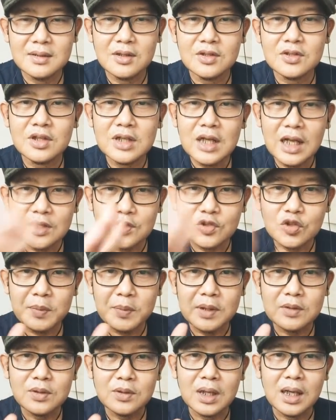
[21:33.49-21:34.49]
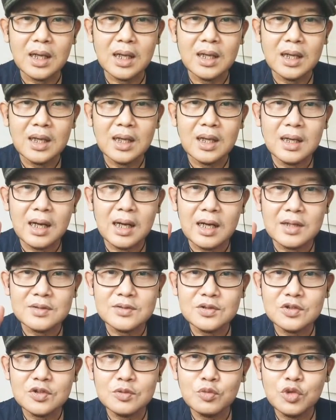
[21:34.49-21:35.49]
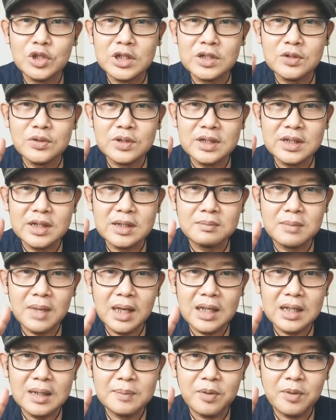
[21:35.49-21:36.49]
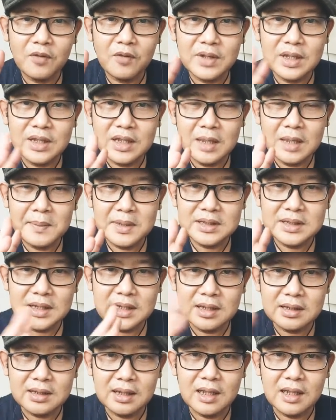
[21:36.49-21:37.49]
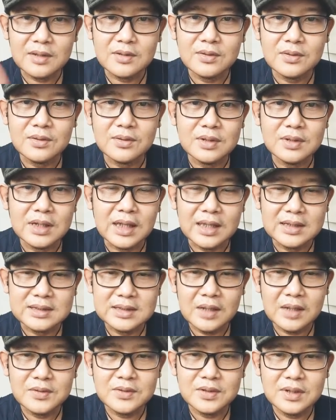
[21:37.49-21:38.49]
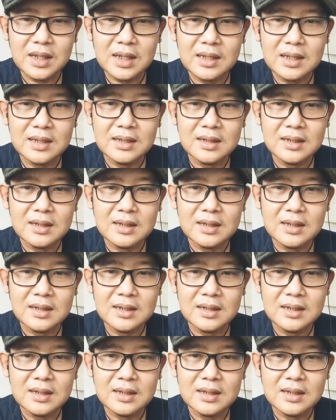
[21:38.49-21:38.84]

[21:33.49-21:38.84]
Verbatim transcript: nontonlah YouTube aku lah langsung hubungi Yuni Rimba di profil IG Mas Erik nah tuh udah dikasih tahu tuh ya